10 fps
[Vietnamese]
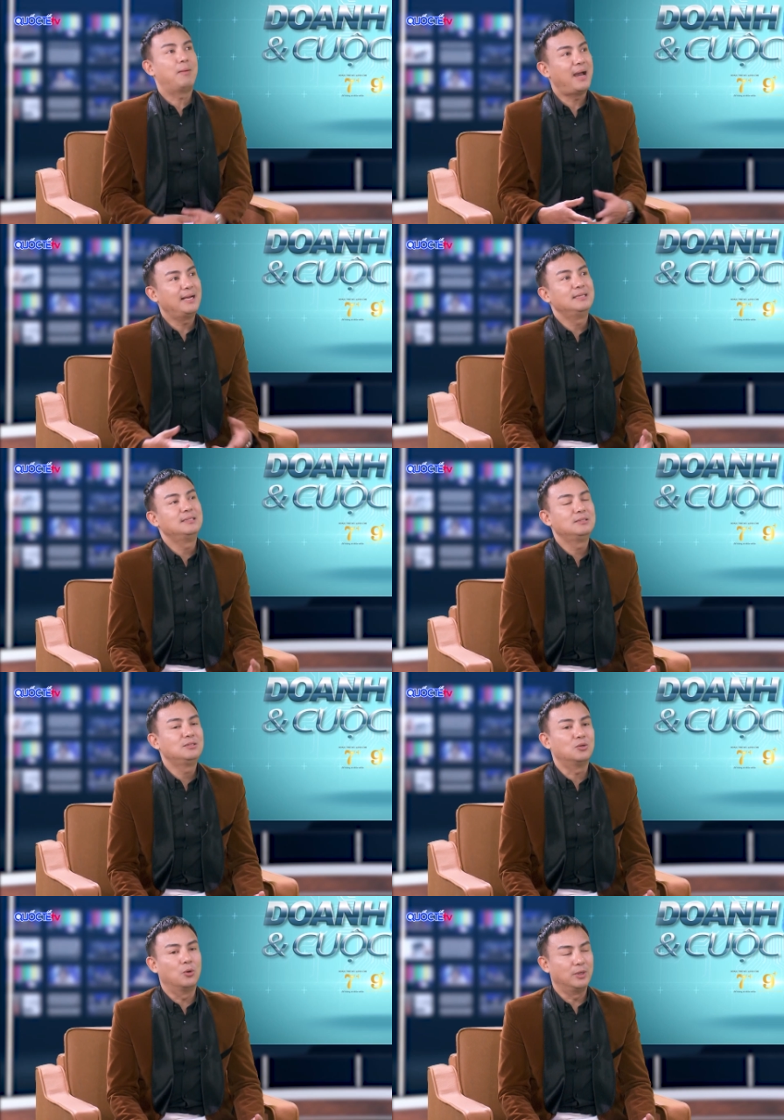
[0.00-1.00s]
đá banh,
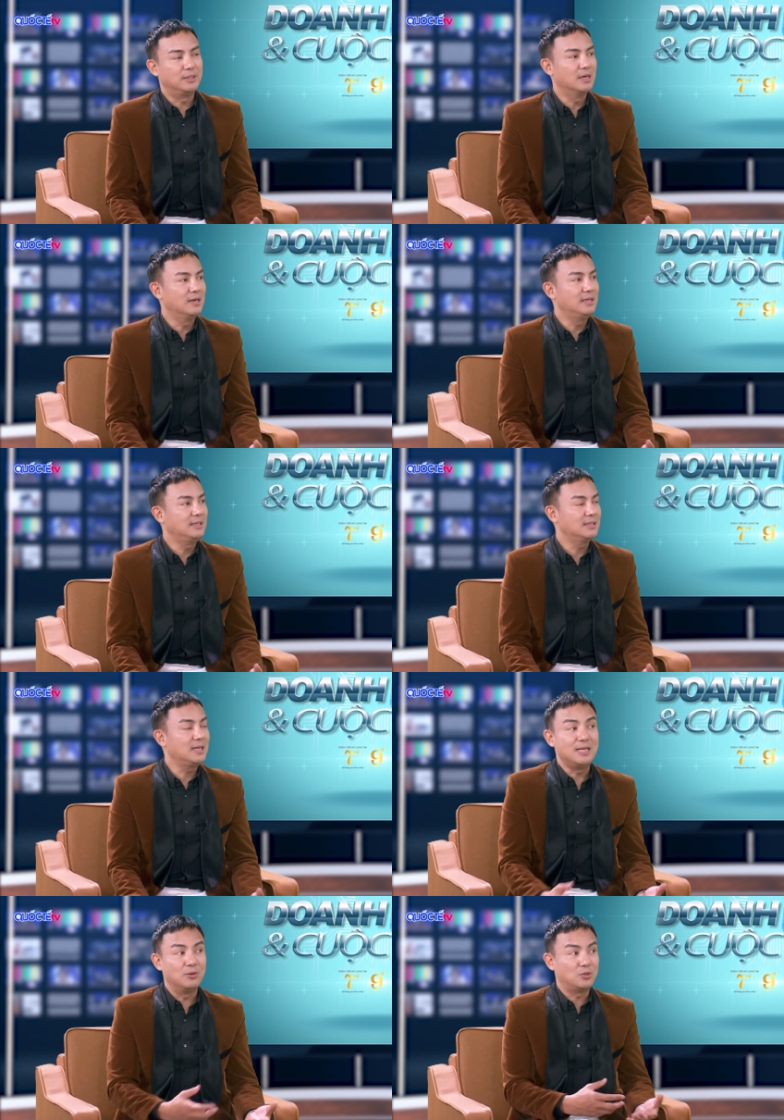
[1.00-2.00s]
rồi chơi rất là
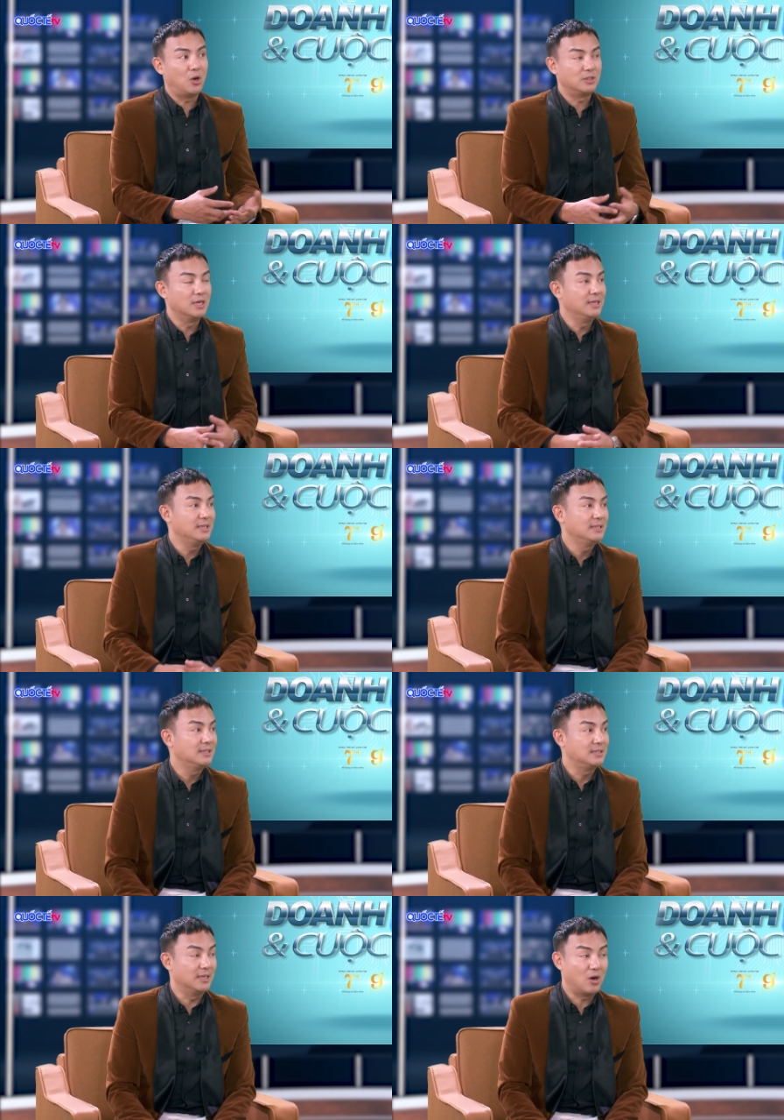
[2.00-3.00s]
nhiều trò chơi
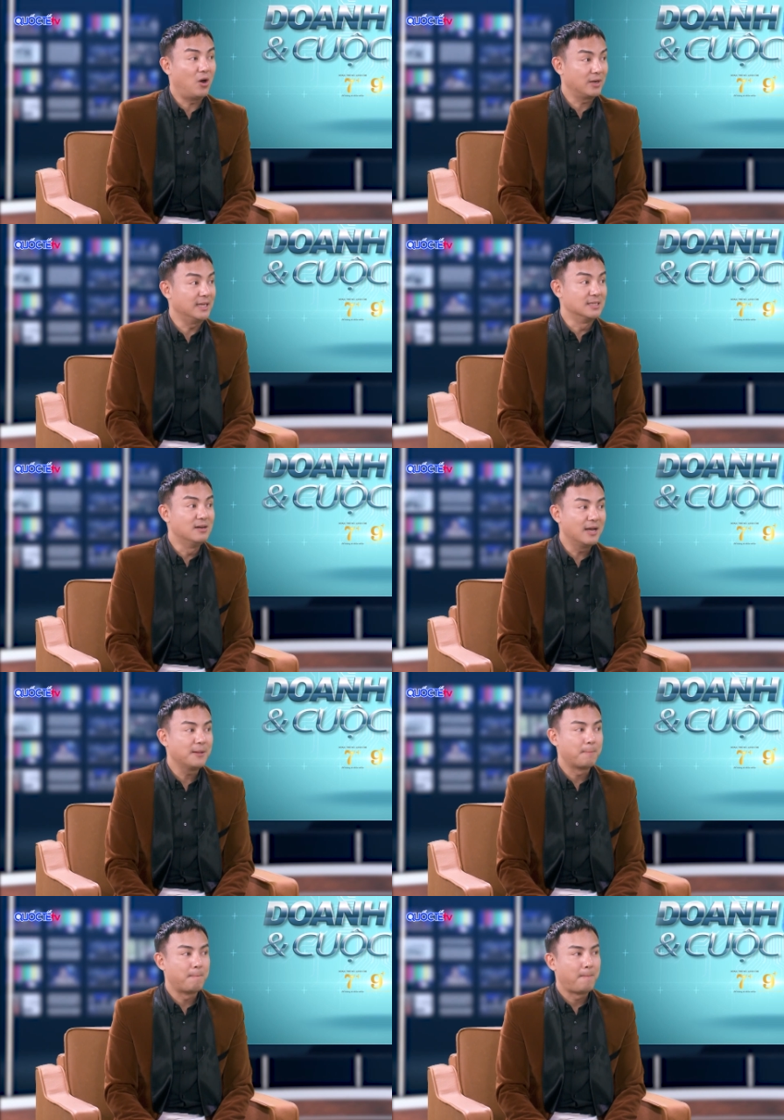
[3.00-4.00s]
trẻ con ngày xưa ấy.
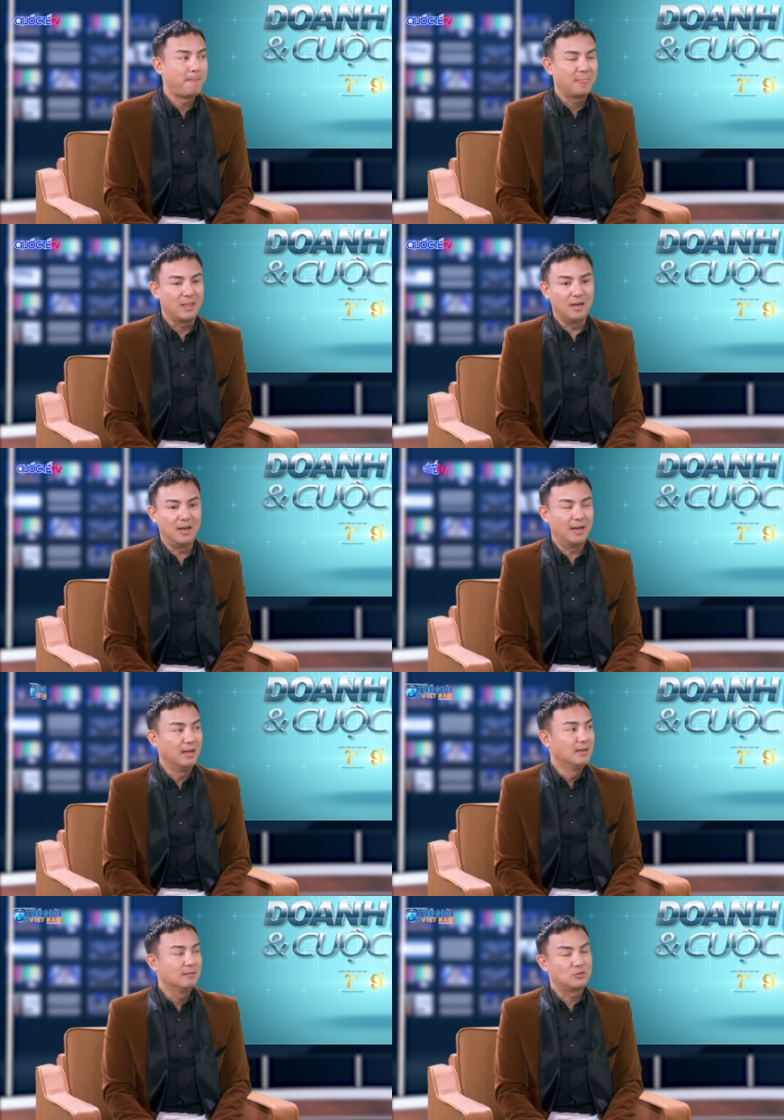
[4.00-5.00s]
Thế nên là
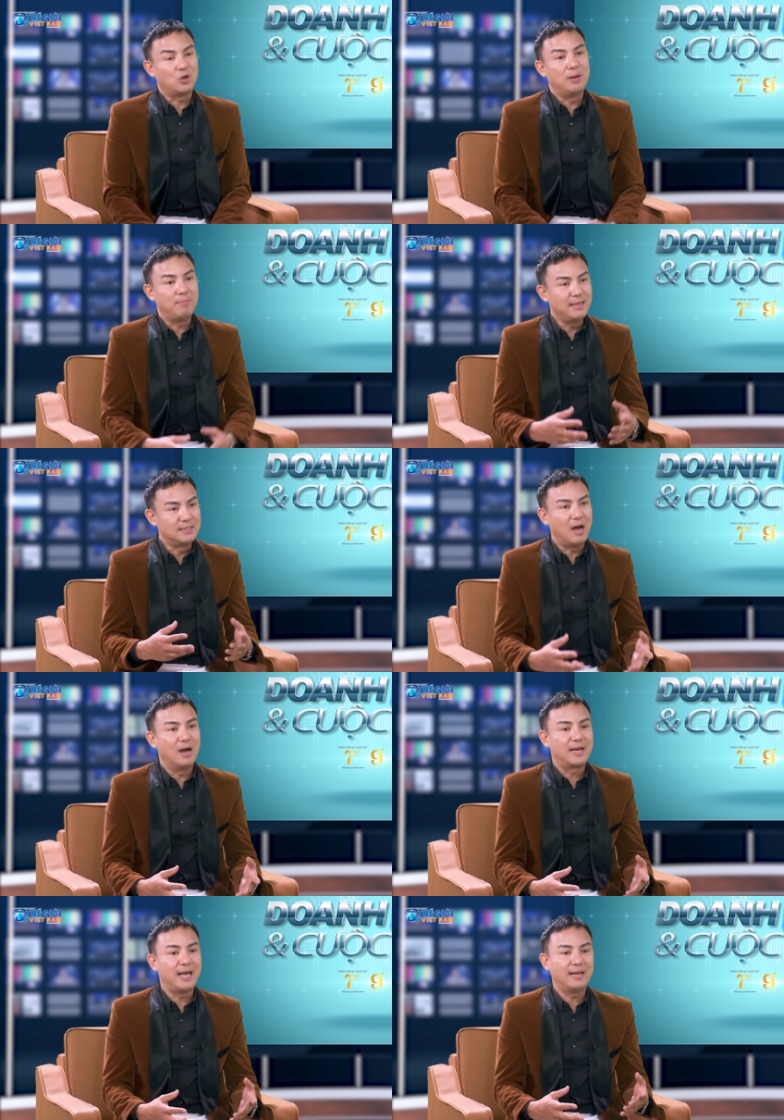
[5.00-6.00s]
cho đến bây giờ
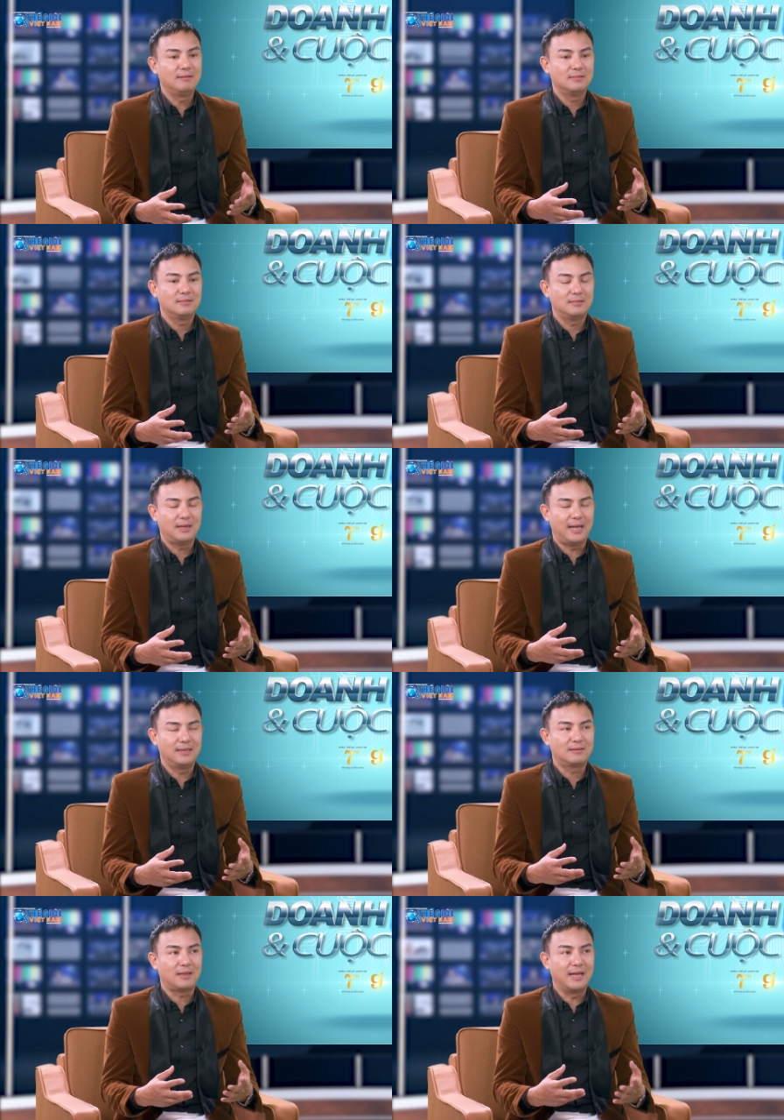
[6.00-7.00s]
khi anh
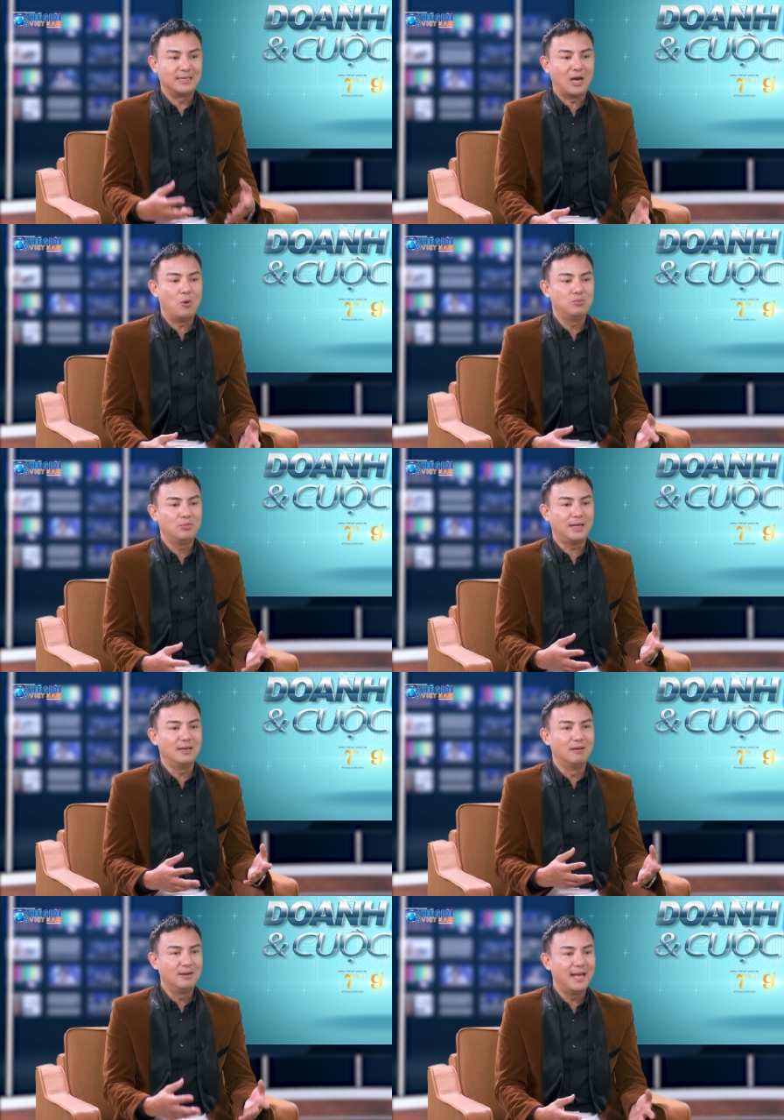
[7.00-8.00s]
thành công, anh
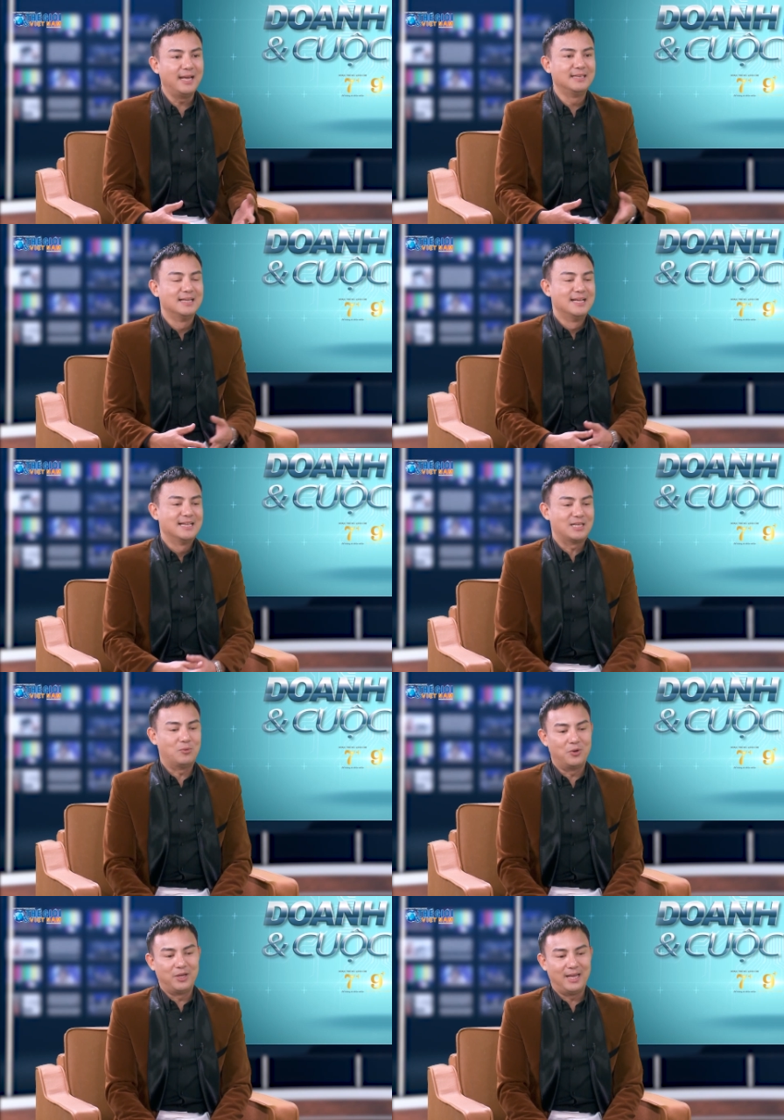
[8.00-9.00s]
lớn lên, xong
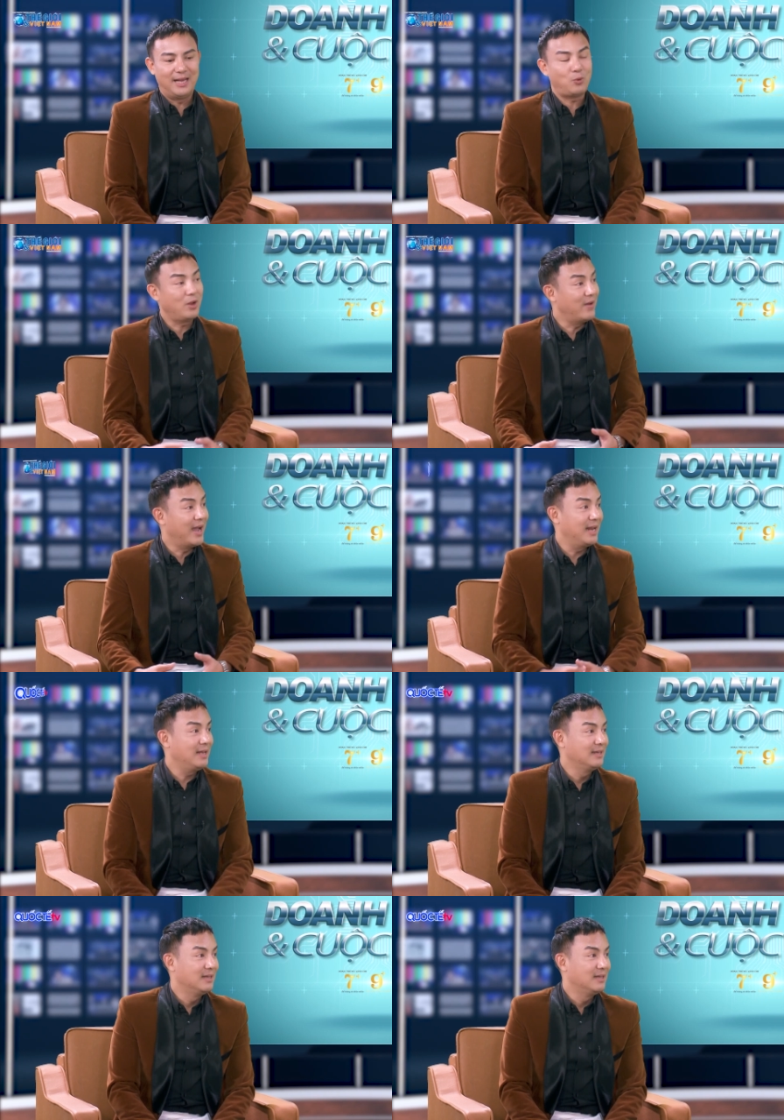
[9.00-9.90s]
rồi anh quay về đấy,